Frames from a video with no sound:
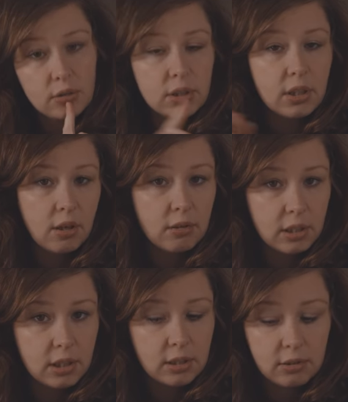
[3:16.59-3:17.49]
und auch
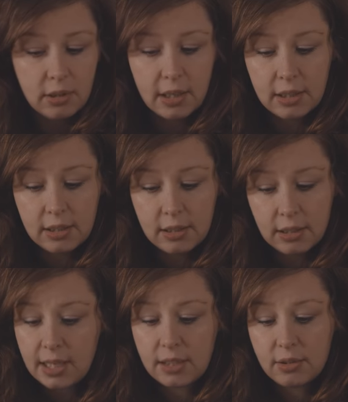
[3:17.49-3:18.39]
nicht so lange
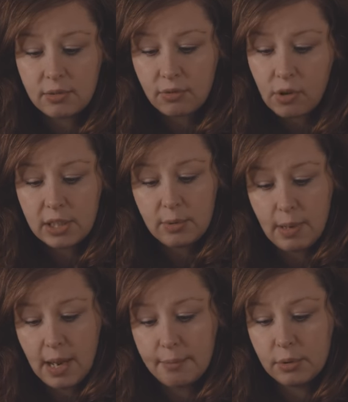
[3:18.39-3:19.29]
nass und feucht
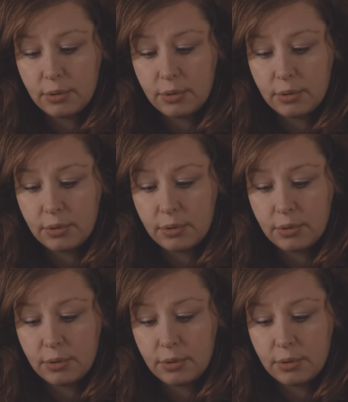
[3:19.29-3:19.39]
bleiben.